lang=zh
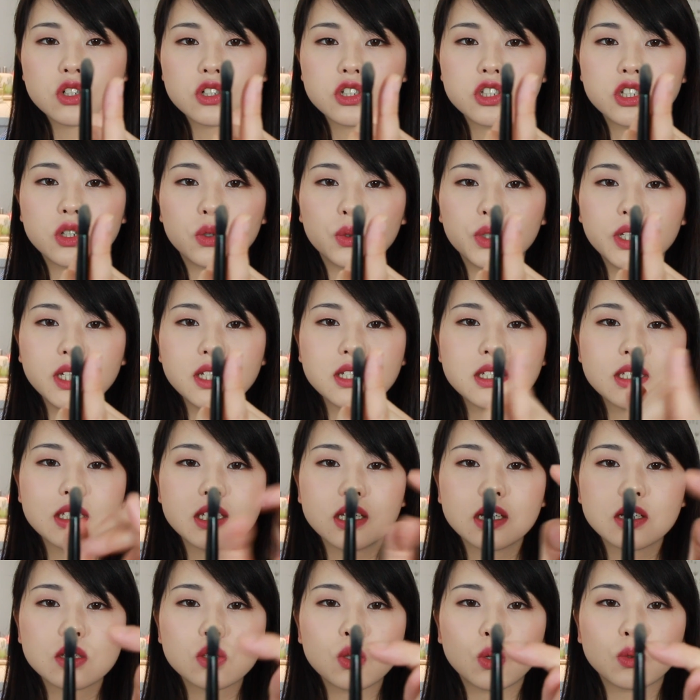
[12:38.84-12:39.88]
是有一
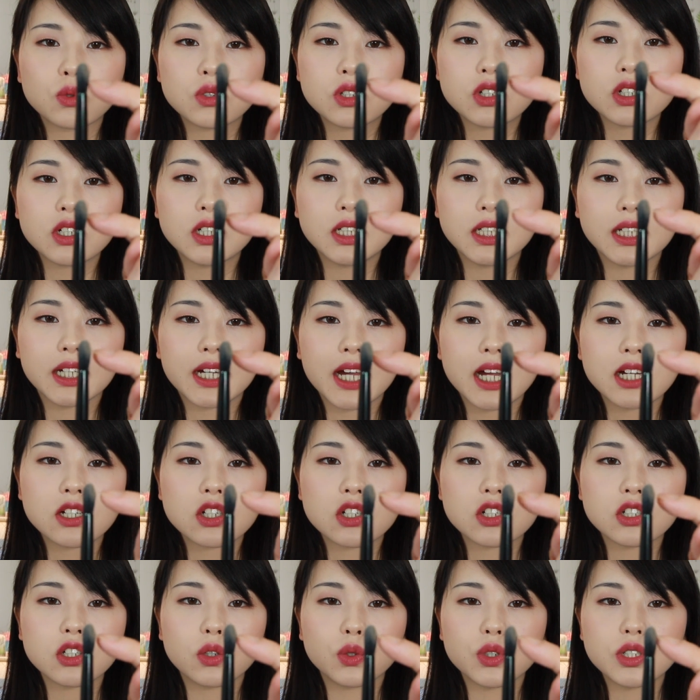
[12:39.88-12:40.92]
些从这里开
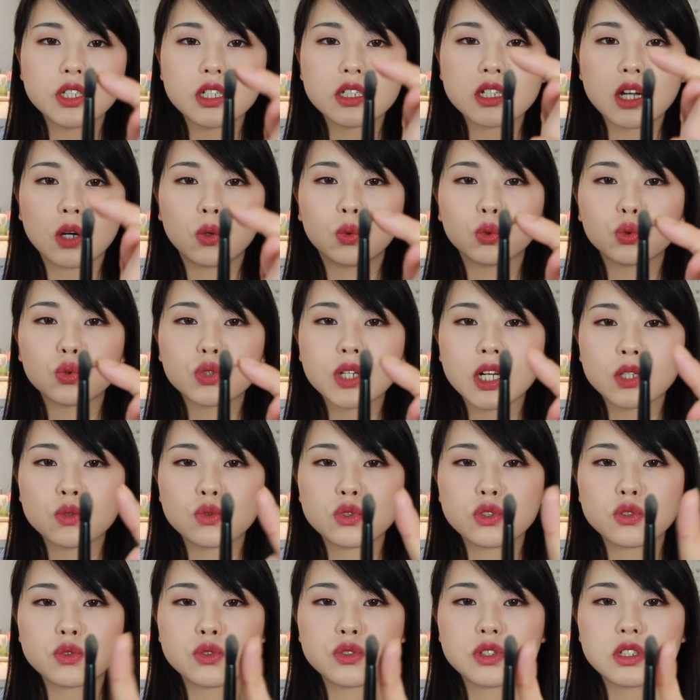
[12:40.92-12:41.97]
始有一些小弧度上
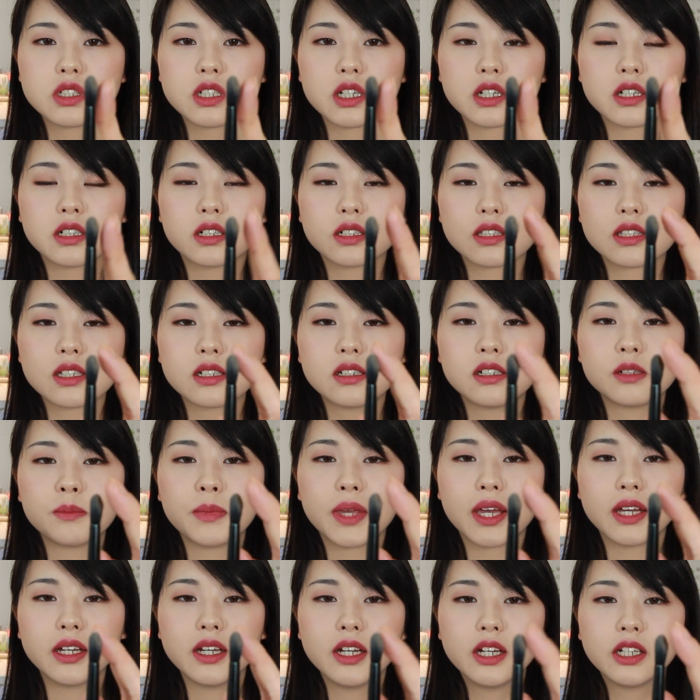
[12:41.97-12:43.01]
去，就是这个侧
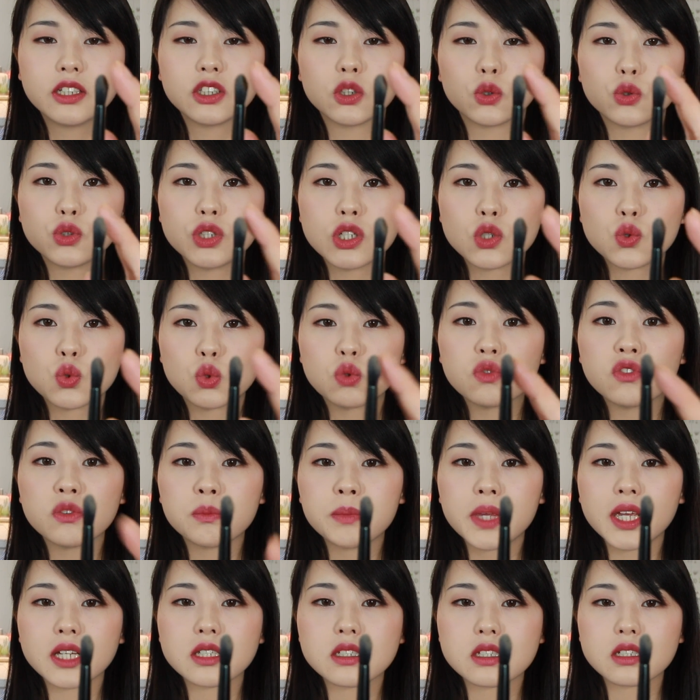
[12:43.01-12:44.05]
面有一些取粉
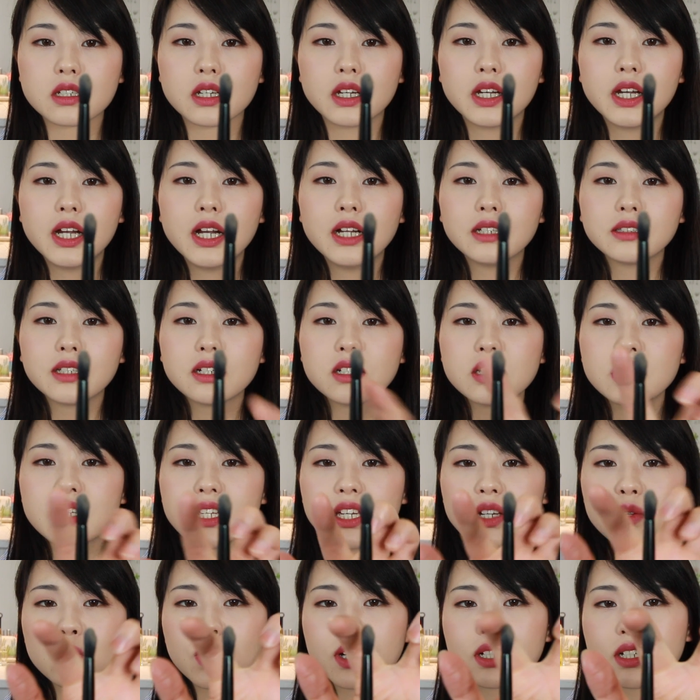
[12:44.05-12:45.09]
面积，但是
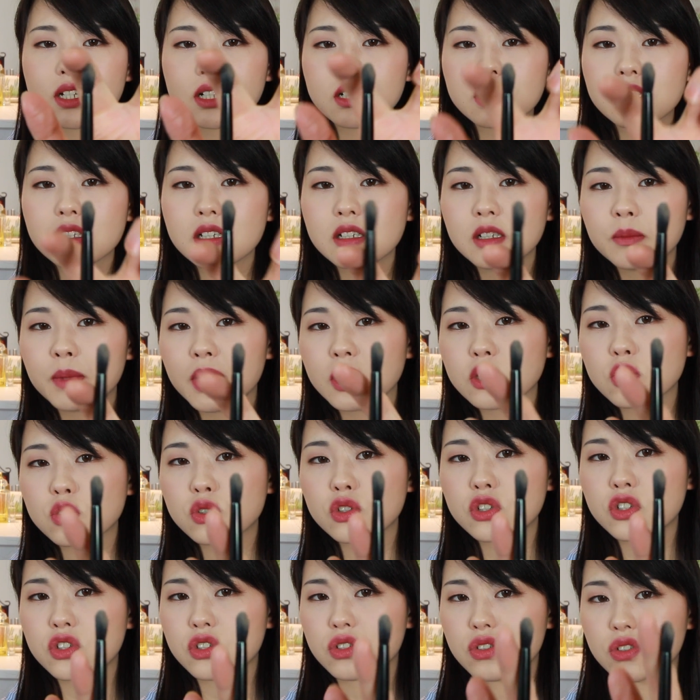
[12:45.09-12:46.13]
另外这个侧面就
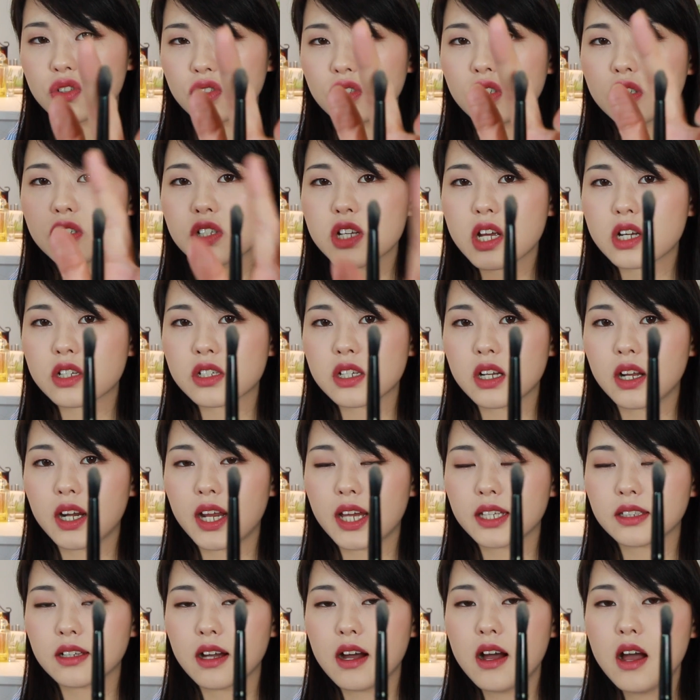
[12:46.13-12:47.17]
是直的这样上
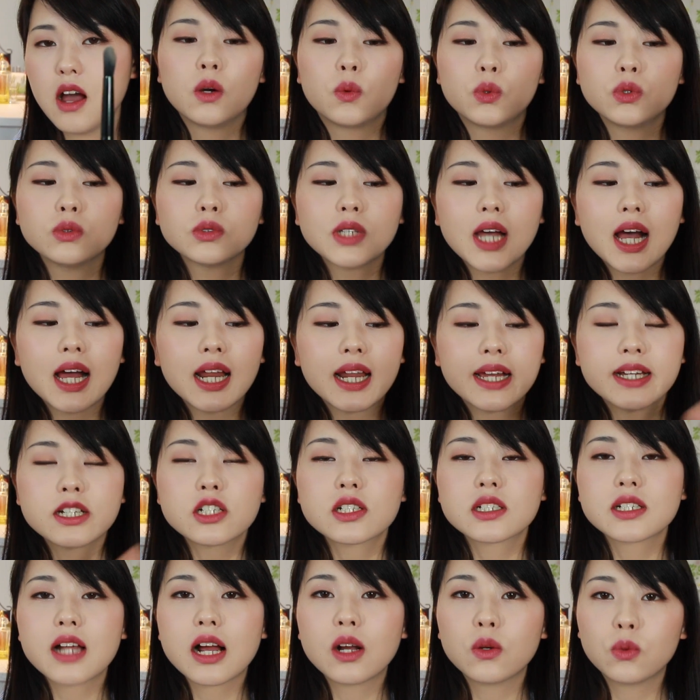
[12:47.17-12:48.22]
来的。我用它来
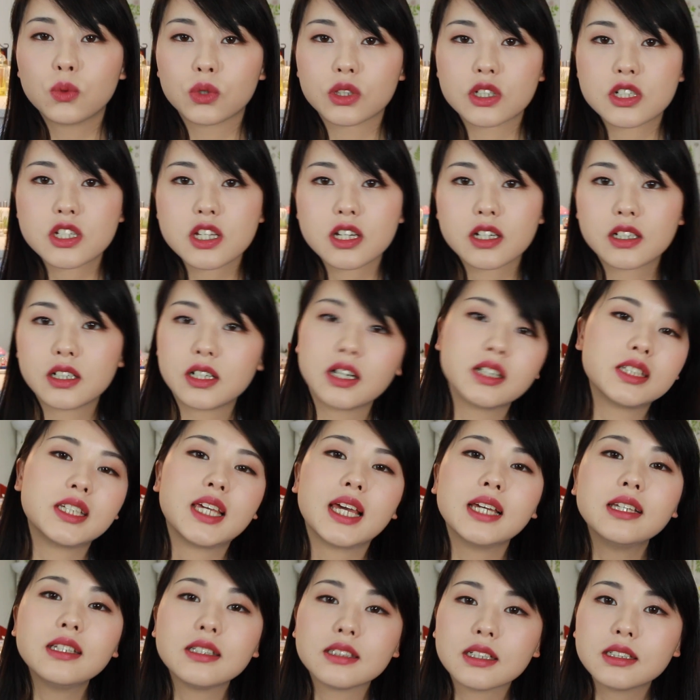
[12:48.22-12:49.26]
上我的这个
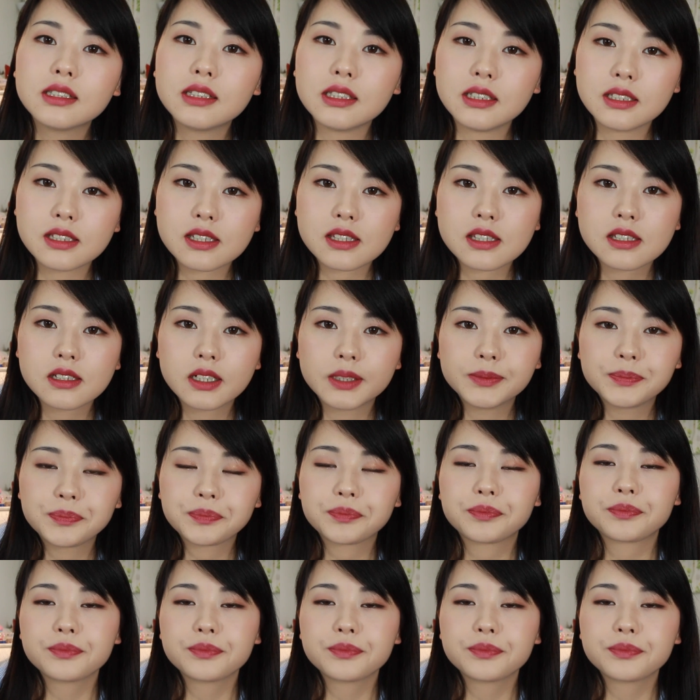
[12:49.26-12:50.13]
眼影的底色。